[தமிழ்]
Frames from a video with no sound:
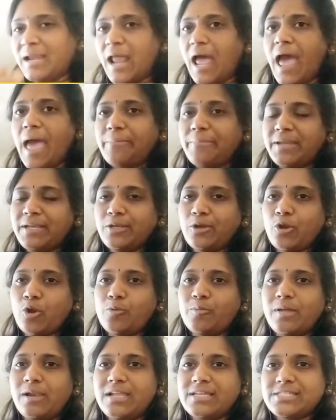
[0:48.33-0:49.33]
நான் அப் அண்ட்
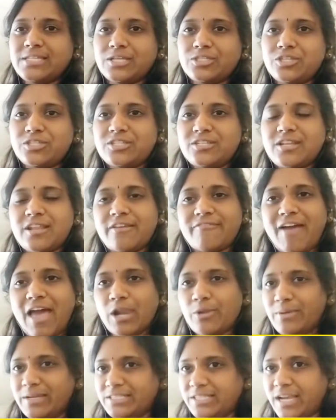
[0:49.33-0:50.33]
குளோபலில் சர்ச் இன்ஜின்
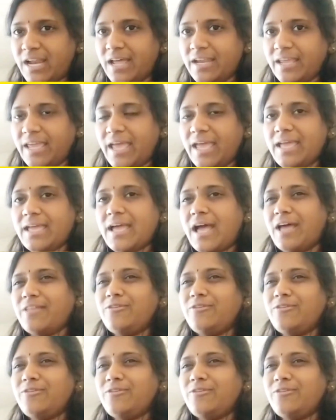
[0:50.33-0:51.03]
வேலுவேட்டராக இருக்கேன்